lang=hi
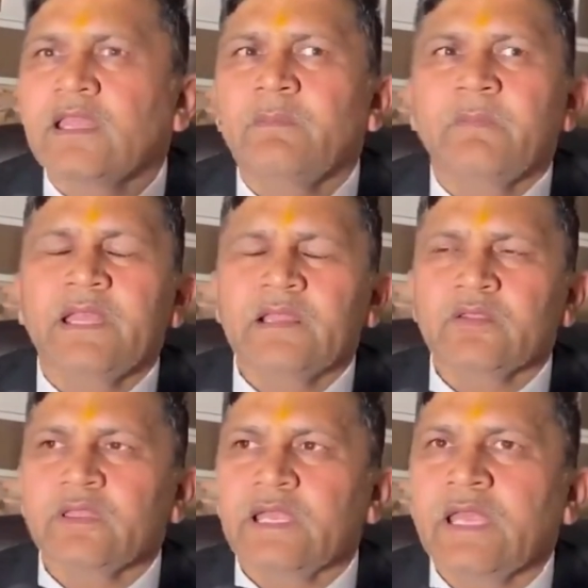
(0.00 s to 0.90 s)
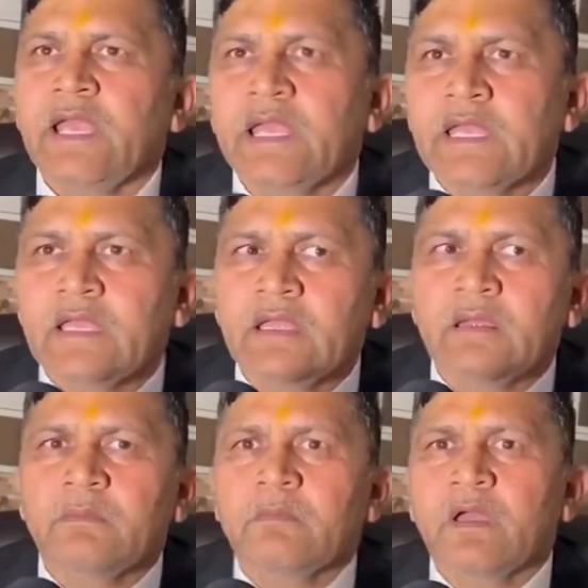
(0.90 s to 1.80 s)
देखिए बेल तो ये है
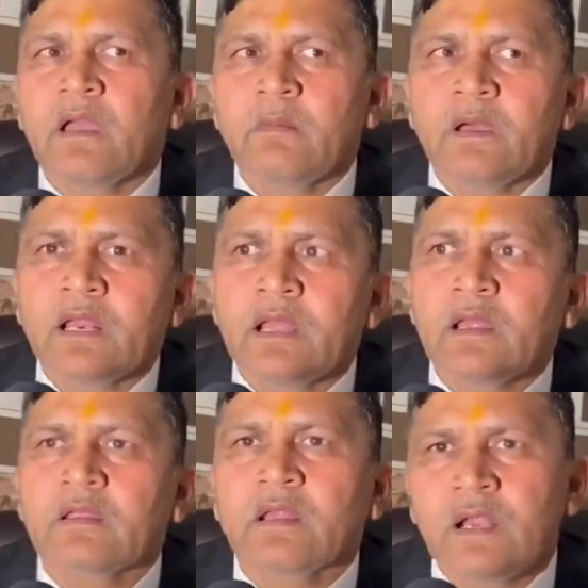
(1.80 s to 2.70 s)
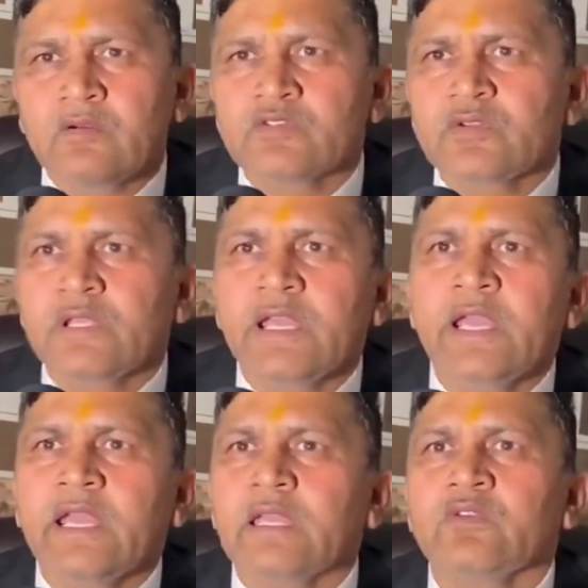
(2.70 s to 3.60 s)
कि हमारा ग्राउंड्स तो ये
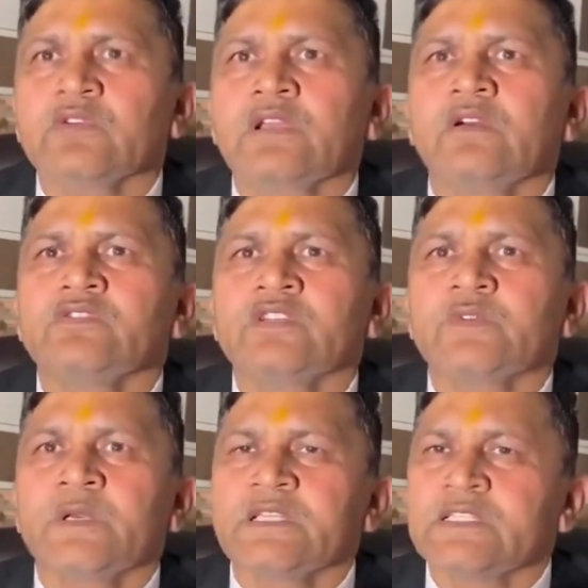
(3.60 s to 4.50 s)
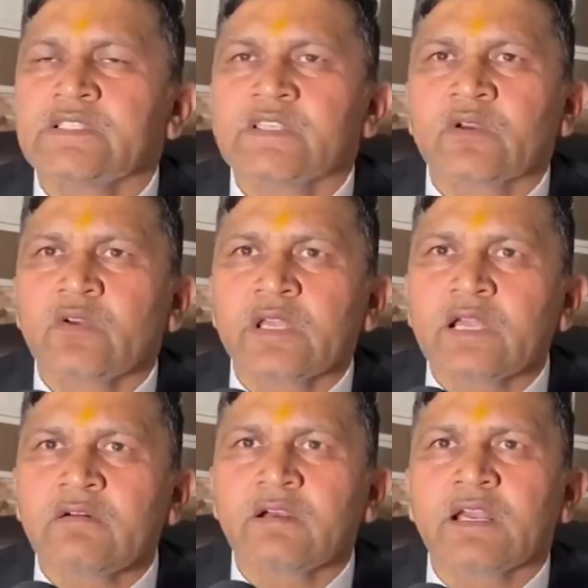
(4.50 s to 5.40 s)
है कि उसके कॉन्शियस पोजेशन से कोई
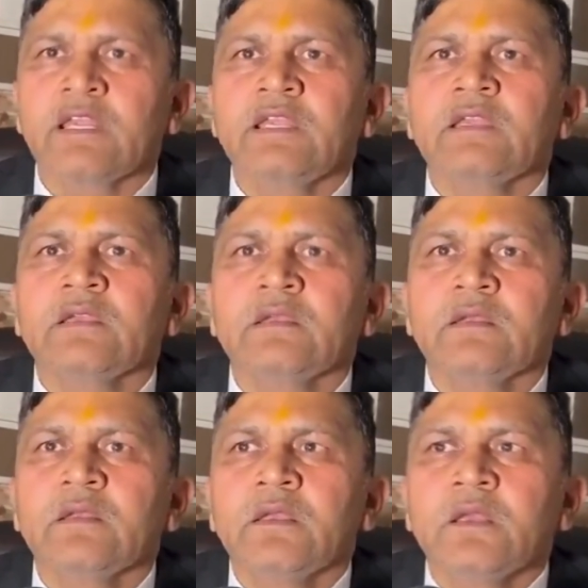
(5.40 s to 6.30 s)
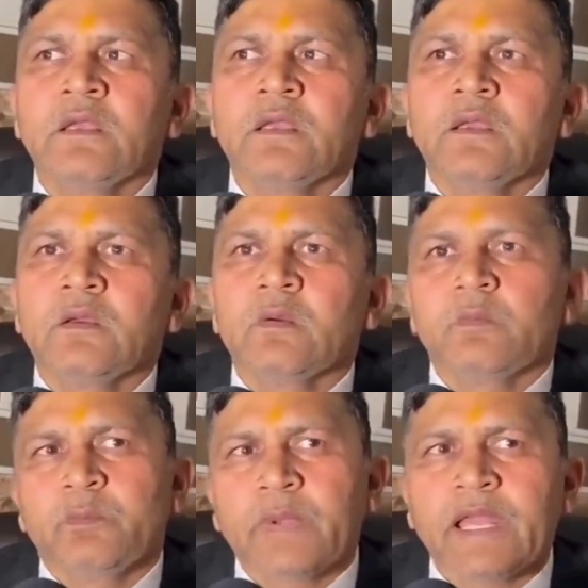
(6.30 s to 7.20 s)
रिकवर नहीं है
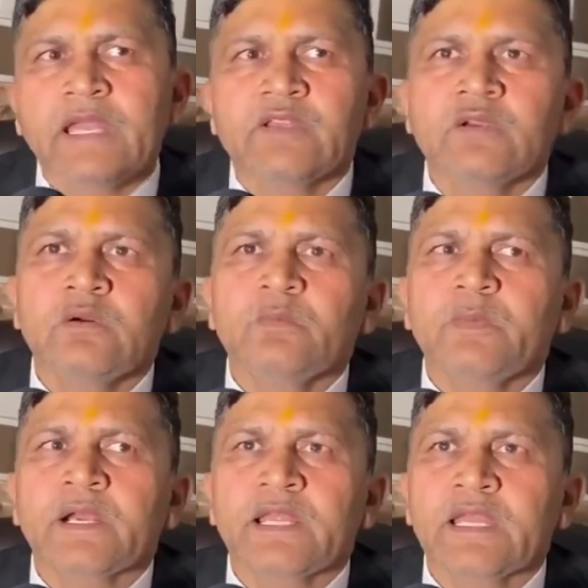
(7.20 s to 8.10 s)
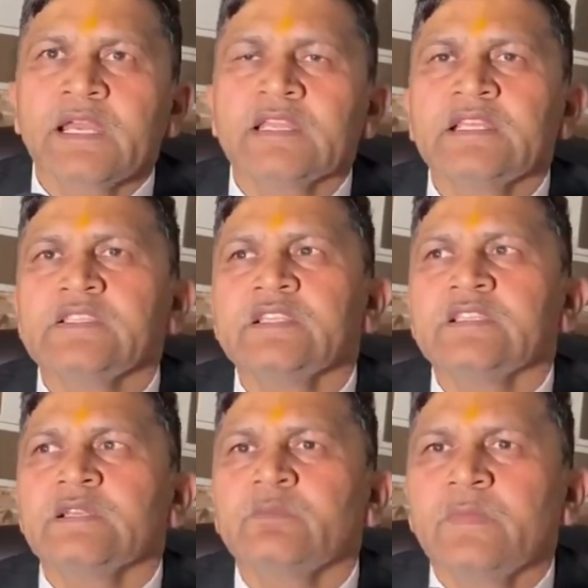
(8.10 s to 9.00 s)
पहले जो पकड़े गए थे
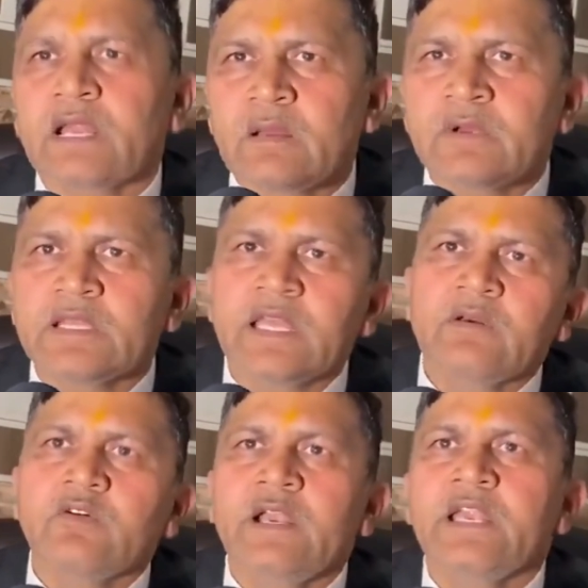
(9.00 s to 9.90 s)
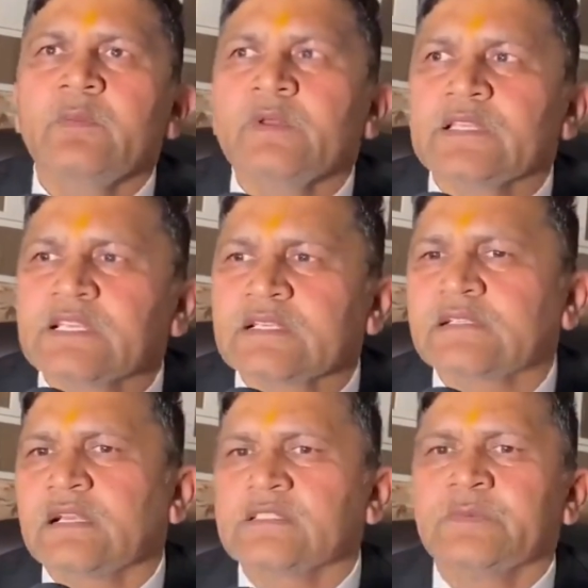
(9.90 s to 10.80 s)
जिनसे बरामद है वो एनडीपीएस एक्ट
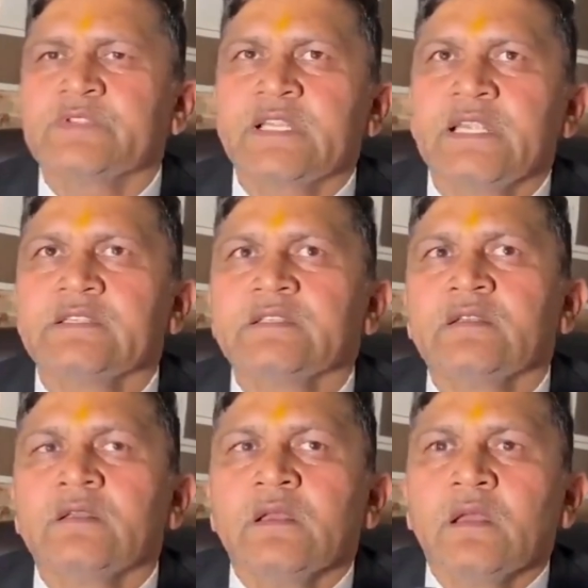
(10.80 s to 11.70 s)
का सब्सटेंस